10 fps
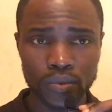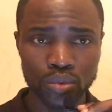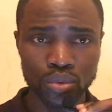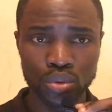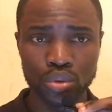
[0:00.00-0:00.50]

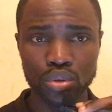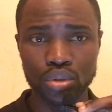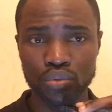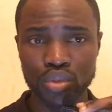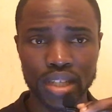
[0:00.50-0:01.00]
donc euh,
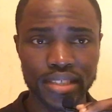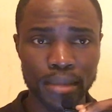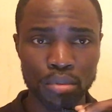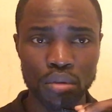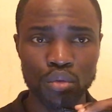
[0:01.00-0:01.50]
vous allez
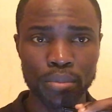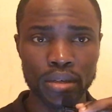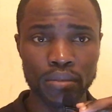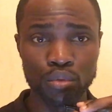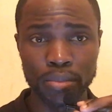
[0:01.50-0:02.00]
simplement vous,
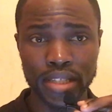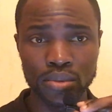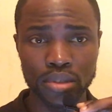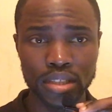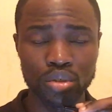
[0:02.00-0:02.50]

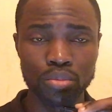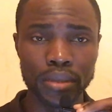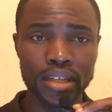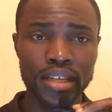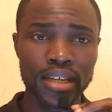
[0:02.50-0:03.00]
présenter
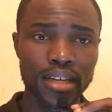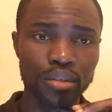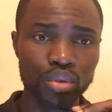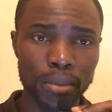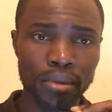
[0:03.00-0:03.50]
auprès
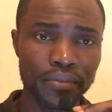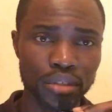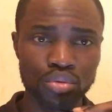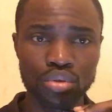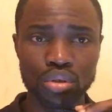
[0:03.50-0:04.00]
de la
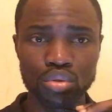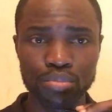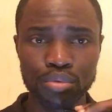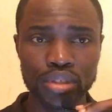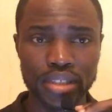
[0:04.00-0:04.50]
préfecture de
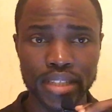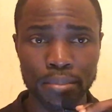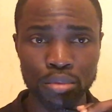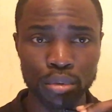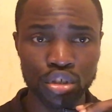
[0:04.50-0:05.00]
police la
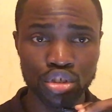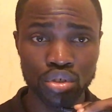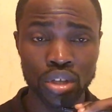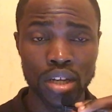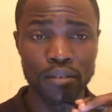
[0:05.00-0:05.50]
plus
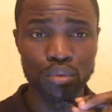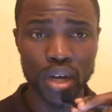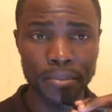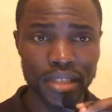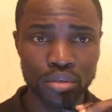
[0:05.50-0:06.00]
proche, vous
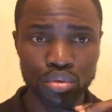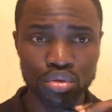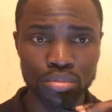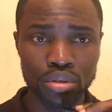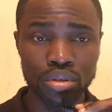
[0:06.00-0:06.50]
ramenez les
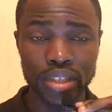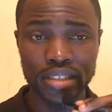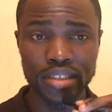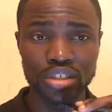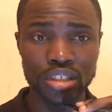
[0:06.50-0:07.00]
documents
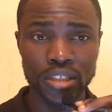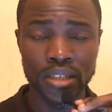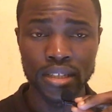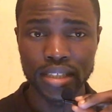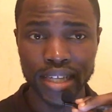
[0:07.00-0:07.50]
exigés
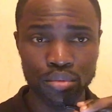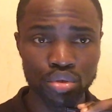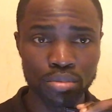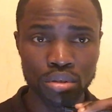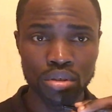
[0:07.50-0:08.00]

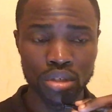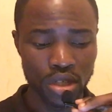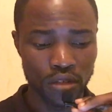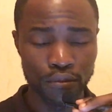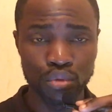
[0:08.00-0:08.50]
gratuitement,
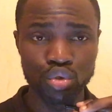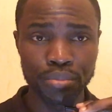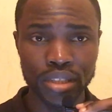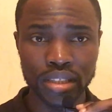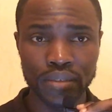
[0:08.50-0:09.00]
vous
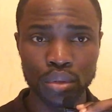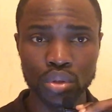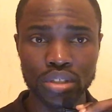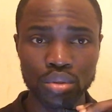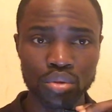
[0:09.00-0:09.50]
obtiendrez
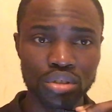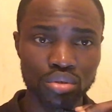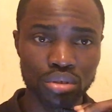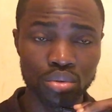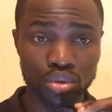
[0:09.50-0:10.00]
votre titre de
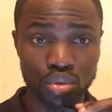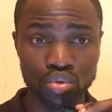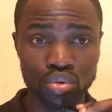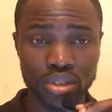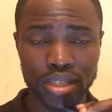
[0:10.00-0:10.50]
ce,
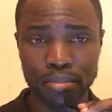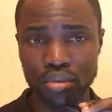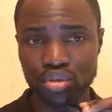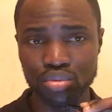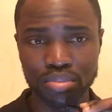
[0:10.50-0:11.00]
jour, ça
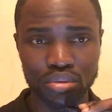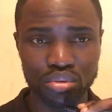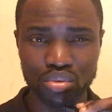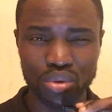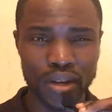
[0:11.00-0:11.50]
prend je
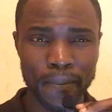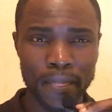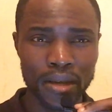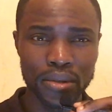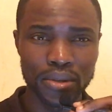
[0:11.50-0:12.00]
pense 3,
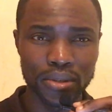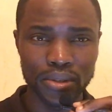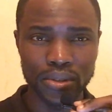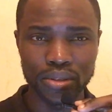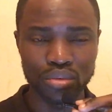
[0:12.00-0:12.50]

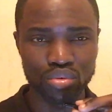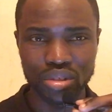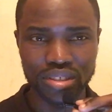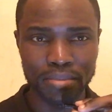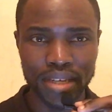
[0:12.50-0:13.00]
euh,
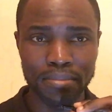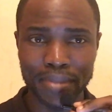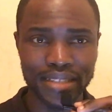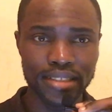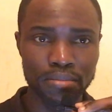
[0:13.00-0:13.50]
semaines
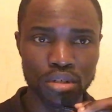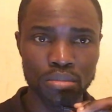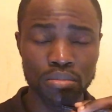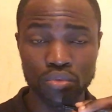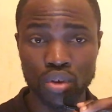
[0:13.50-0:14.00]

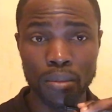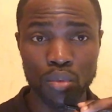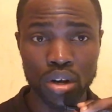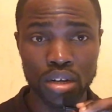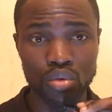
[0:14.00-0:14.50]
maximum, voire
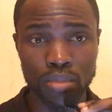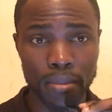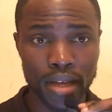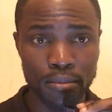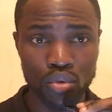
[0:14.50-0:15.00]
moins, ou même
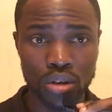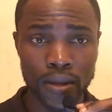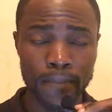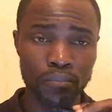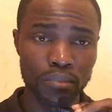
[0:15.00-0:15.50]
un mois,
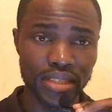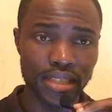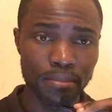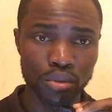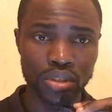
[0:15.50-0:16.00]
bah, ça
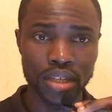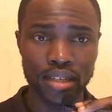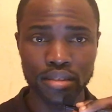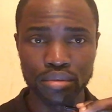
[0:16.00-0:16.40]
dépendra